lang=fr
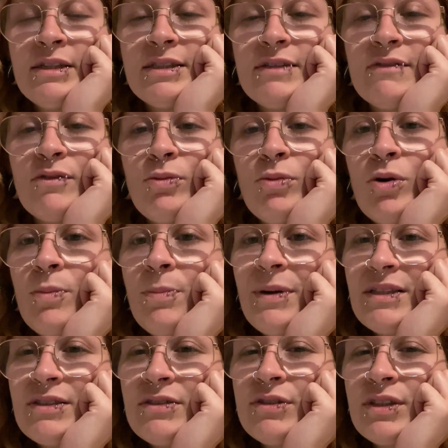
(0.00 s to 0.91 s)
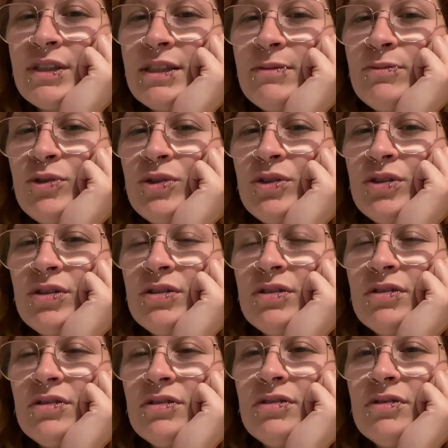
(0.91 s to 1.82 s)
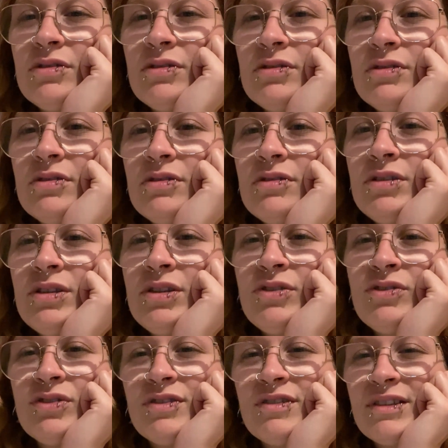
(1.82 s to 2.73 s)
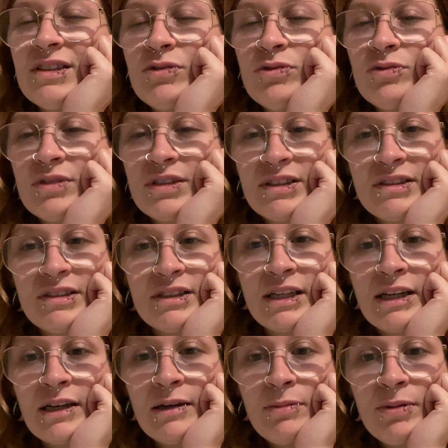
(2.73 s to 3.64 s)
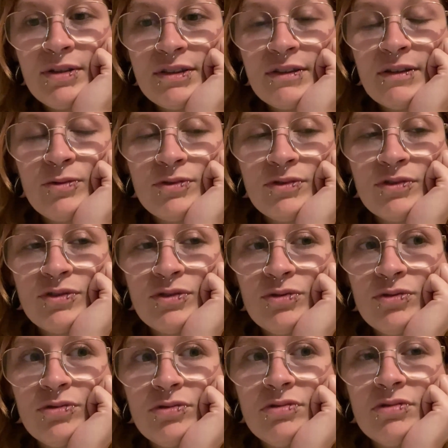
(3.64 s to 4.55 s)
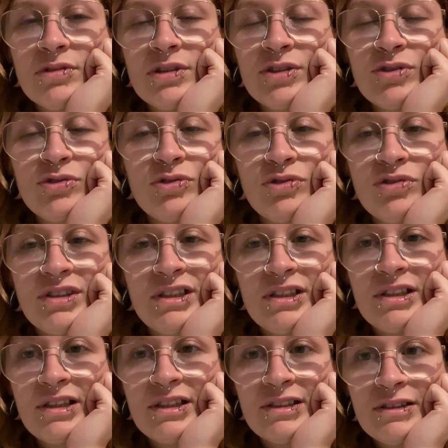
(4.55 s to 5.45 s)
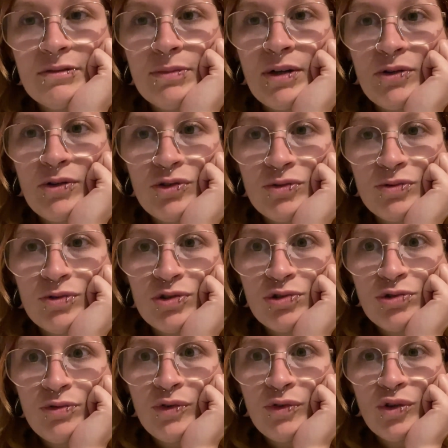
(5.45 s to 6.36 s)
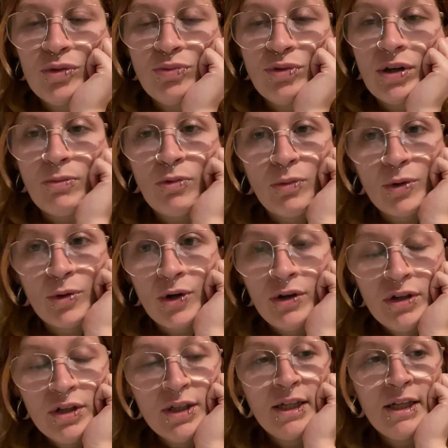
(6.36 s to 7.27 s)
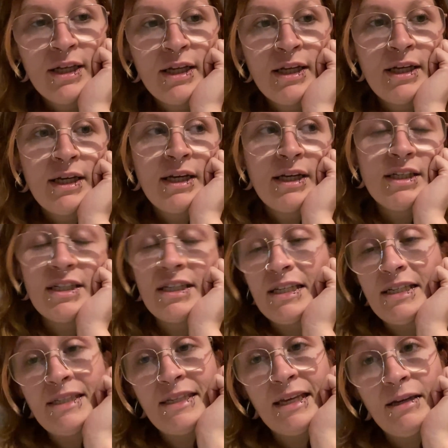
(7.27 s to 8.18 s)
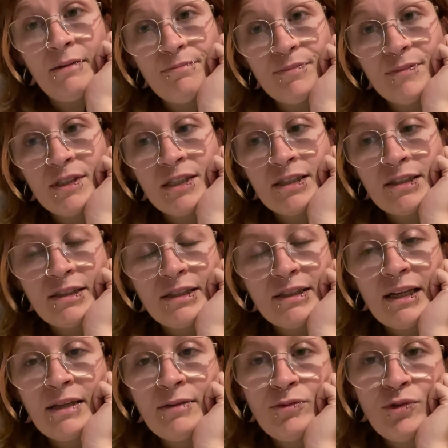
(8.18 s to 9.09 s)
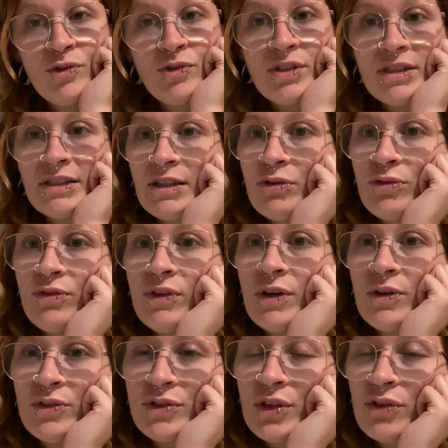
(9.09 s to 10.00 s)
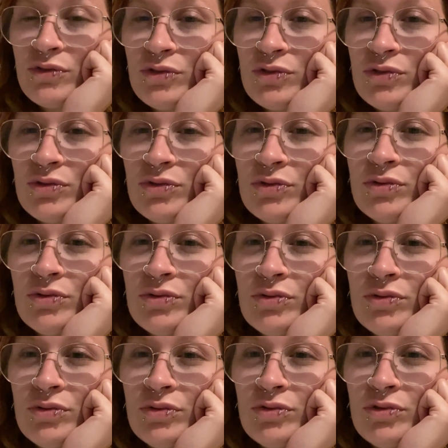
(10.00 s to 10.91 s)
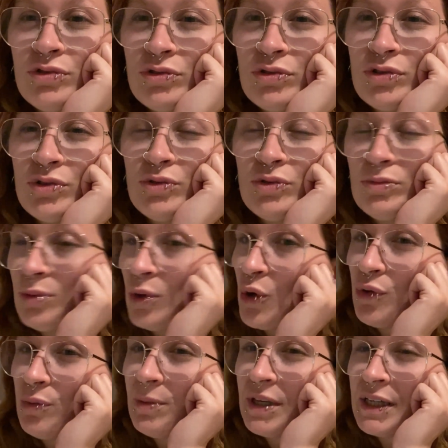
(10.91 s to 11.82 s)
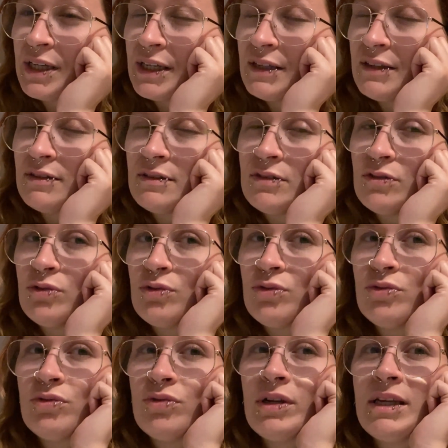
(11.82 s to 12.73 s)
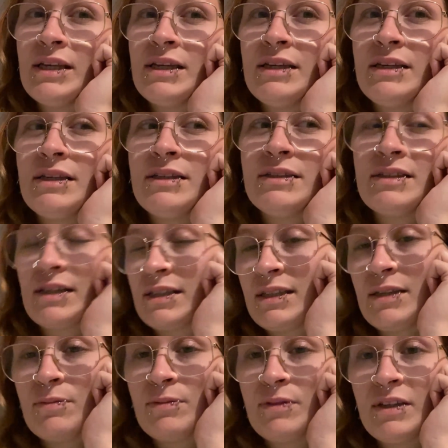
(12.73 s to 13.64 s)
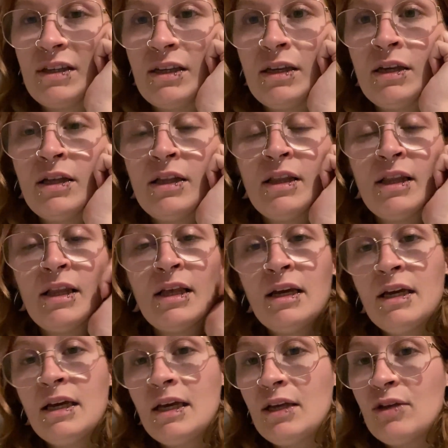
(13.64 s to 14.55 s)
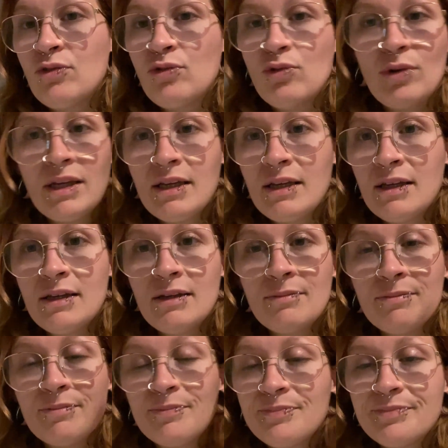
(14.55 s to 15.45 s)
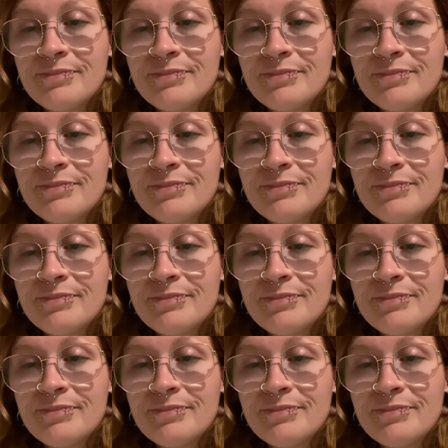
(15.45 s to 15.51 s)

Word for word: c'est vraiment pas un sentiment, euh, une sensation très agréable. C'est vraiment ce que, un truc que je déteste. Malheureusement, j'en souffre depuis un moment. J'essaie, j'essaie d'aller mieux, j'essaie de faire en sorte euh, de comprendre mes crises, de les accepter et de les